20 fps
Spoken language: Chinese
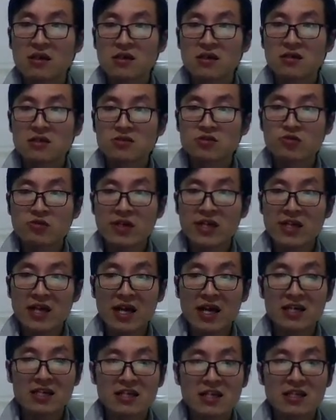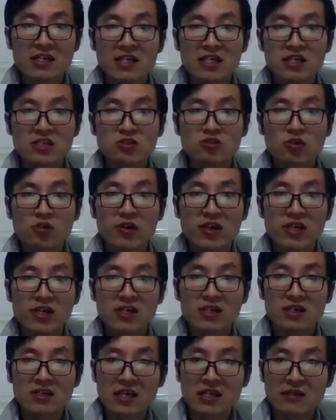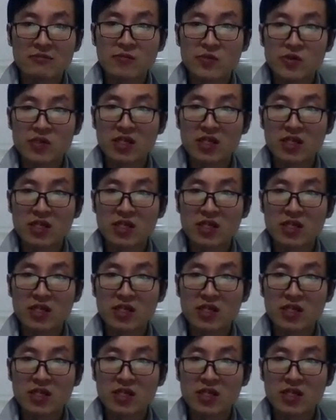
损害他人的利益作为一个他的目的，